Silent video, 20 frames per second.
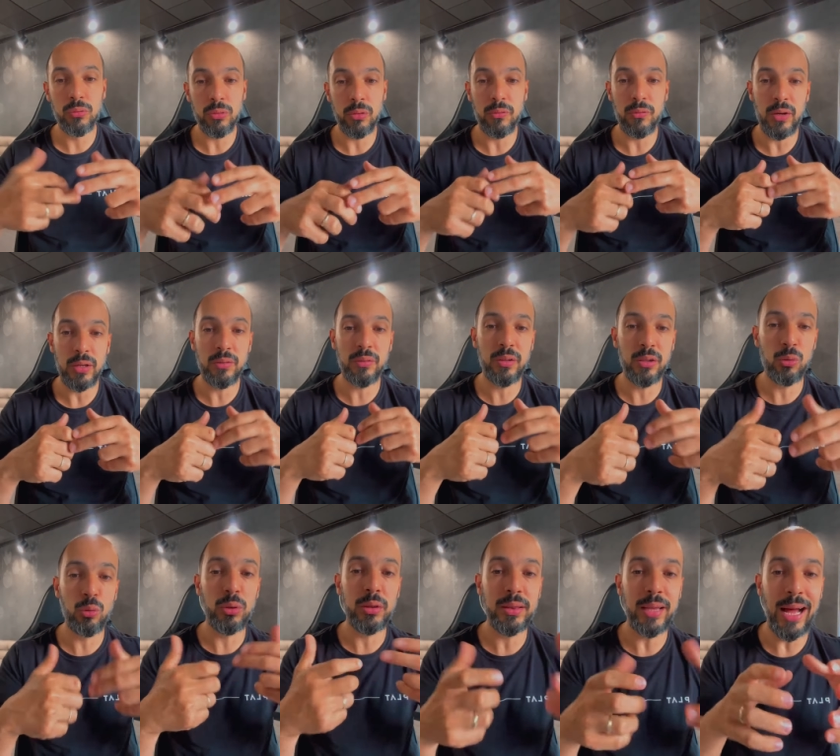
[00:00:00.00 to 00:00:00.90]
só vai ser
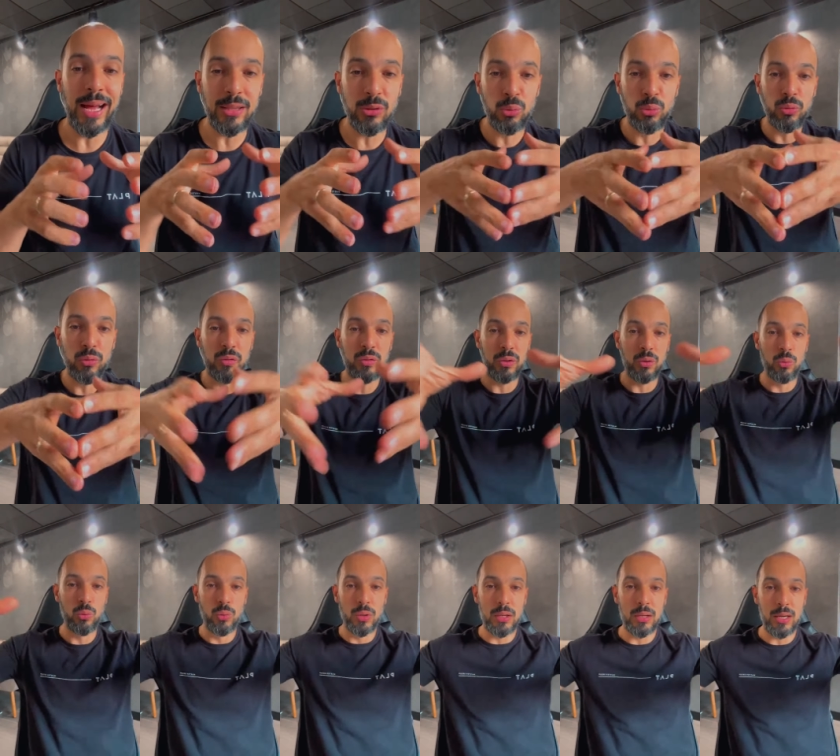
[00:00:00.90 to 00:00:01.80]
notado no
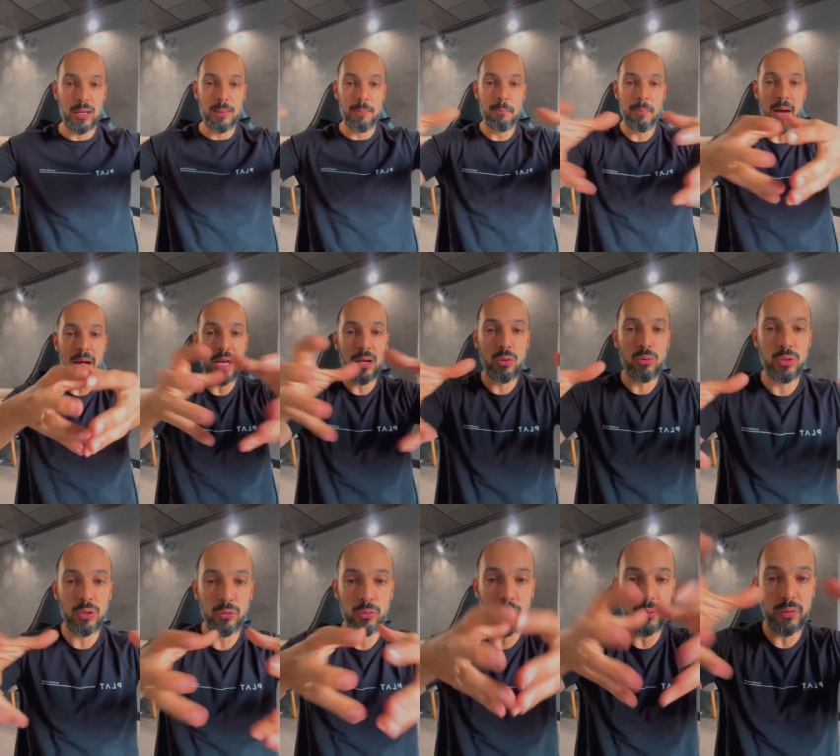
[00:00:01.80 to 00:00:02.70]
seu
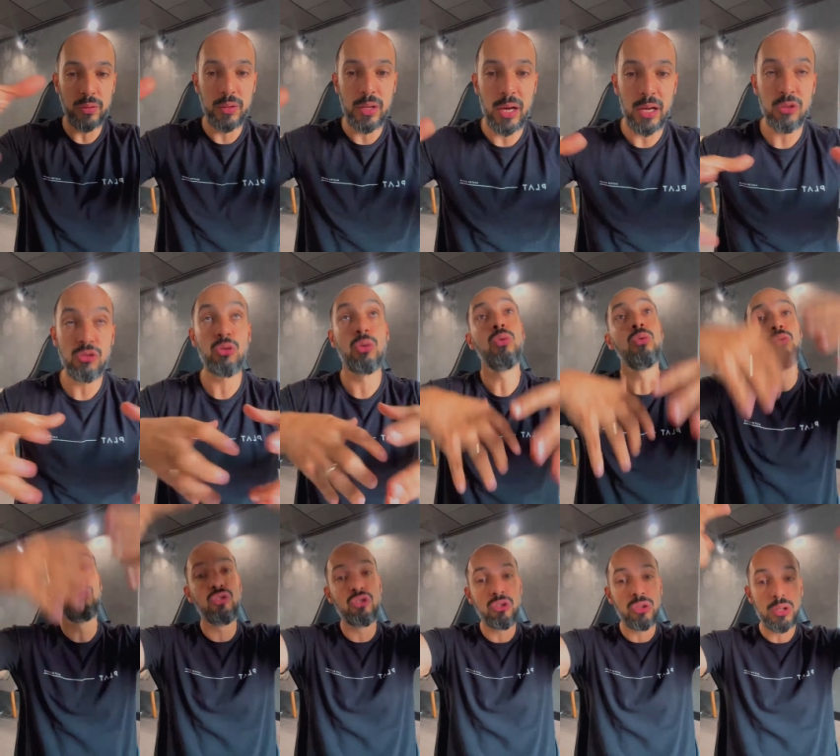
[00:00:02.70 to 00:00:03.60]
bairro, na sua cidade ou
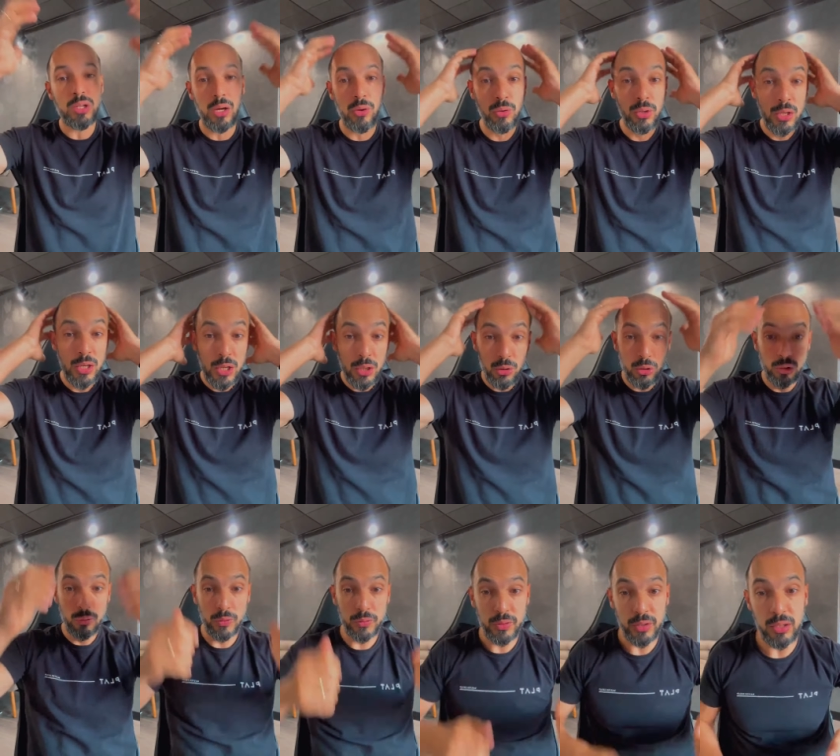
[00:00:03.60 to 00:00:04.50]
no digital,
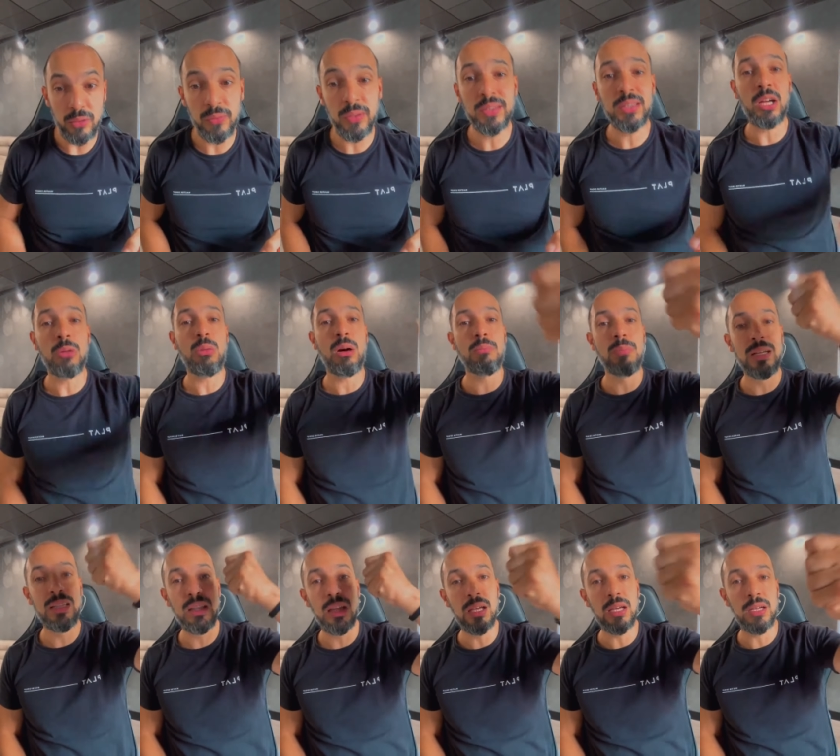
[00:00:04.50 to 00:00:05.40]
quando você levantar uma
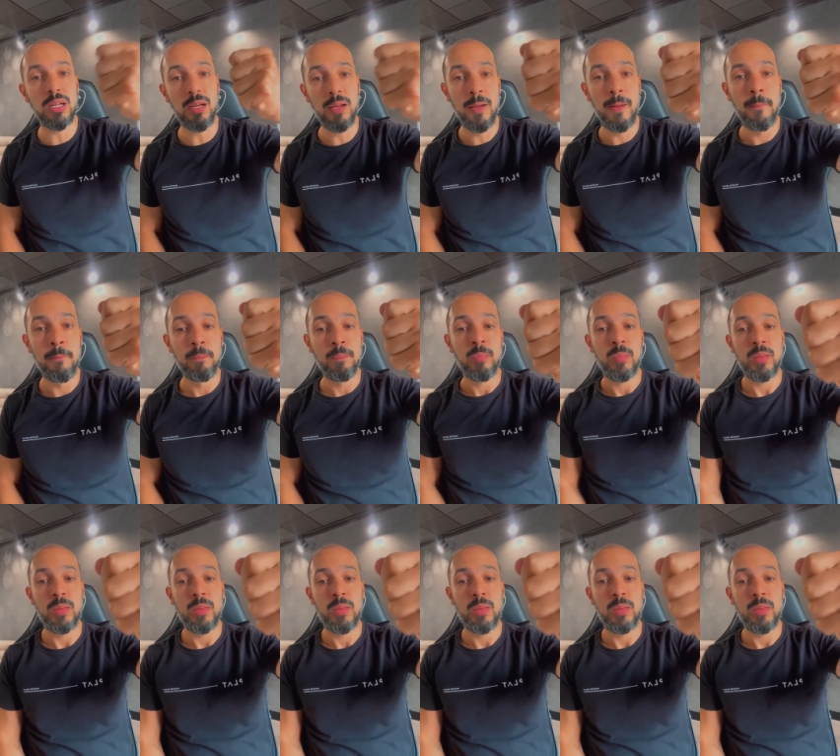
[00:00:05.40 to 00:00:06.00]
bandeira